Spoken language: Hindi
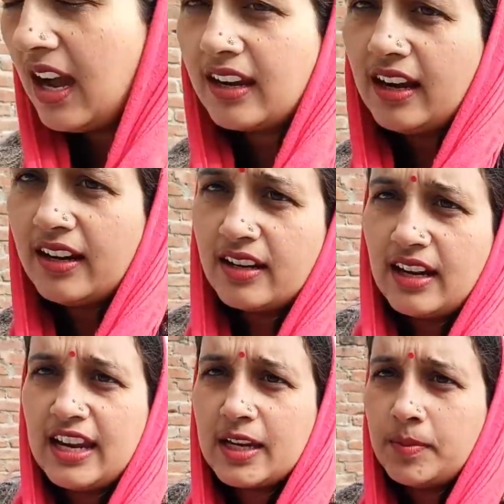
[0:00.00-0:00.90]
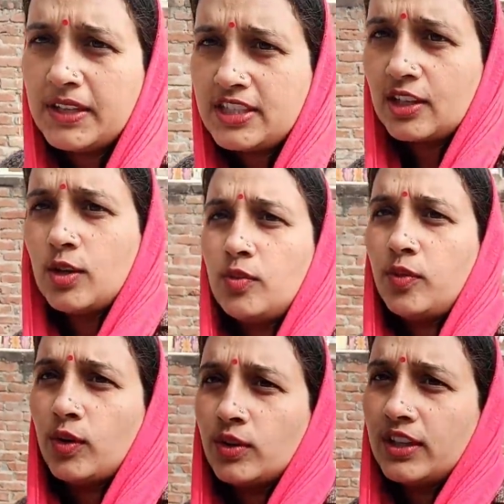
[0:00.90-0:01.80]
अगर एक बच्चे को
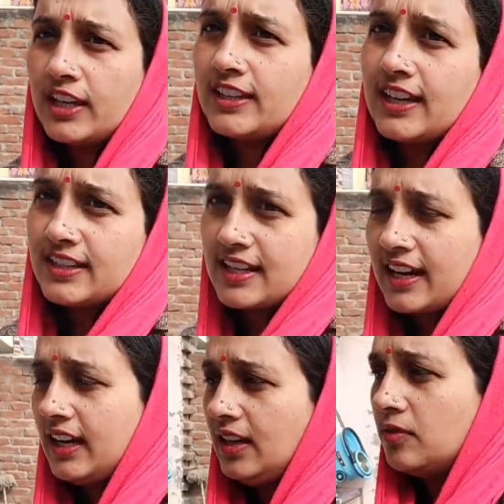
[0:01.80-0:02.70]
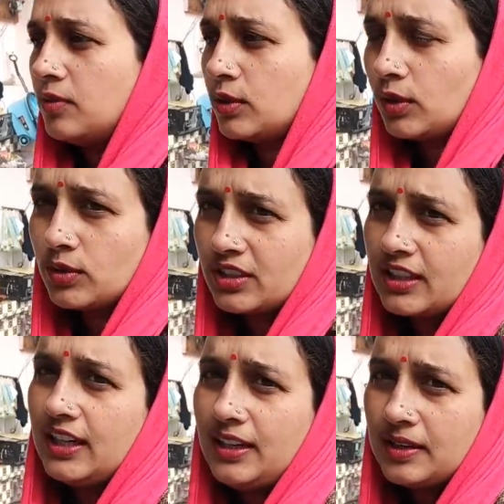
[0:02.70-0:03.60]
फोन दे दिया जाए वो तो
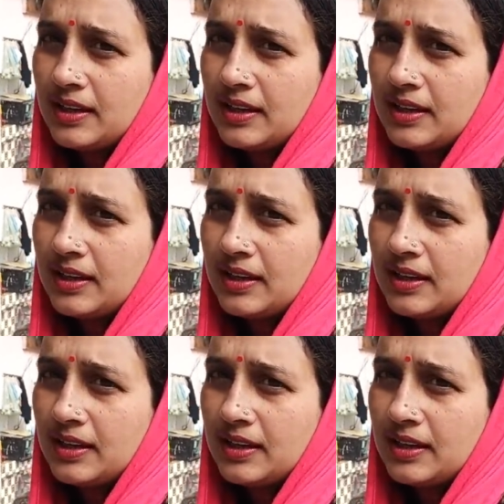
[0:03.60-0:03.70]
उसकी